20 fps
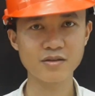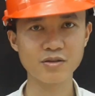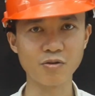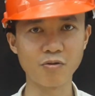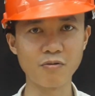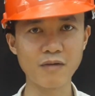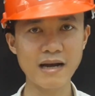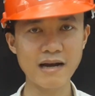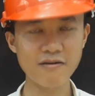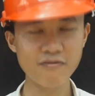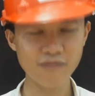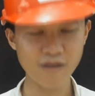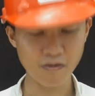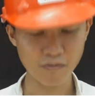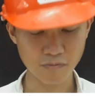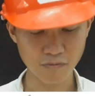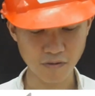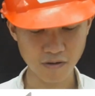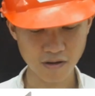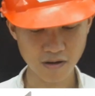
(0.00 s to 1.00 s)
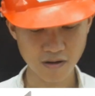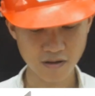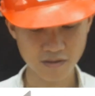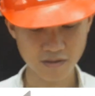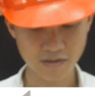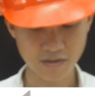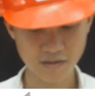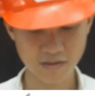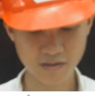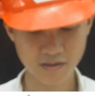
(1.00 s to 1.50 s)
Tủ áo phòng của
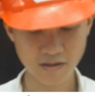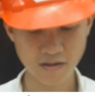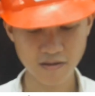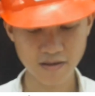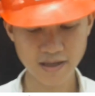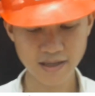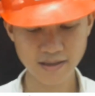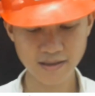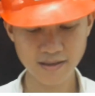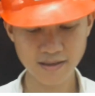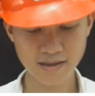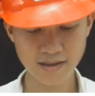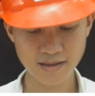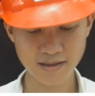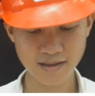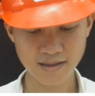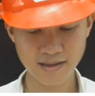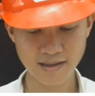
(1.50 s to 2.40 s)
con có kích thước